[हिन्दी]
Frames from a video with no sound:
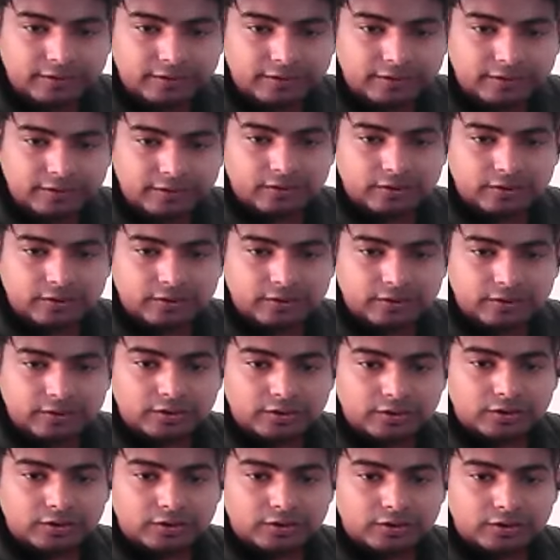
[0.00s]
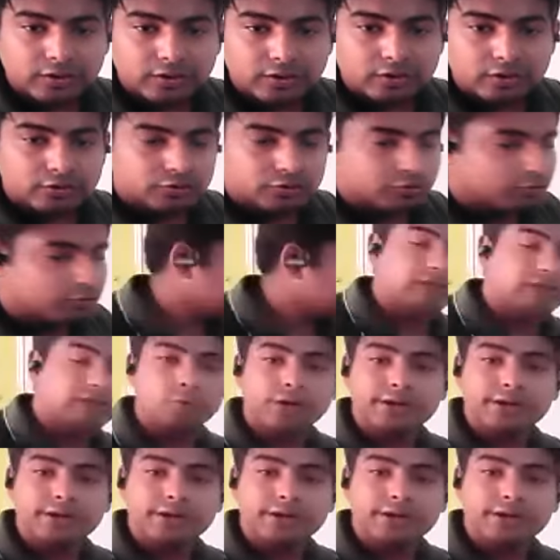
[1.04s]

तो जो शुगर है इट विल कन्वर्ट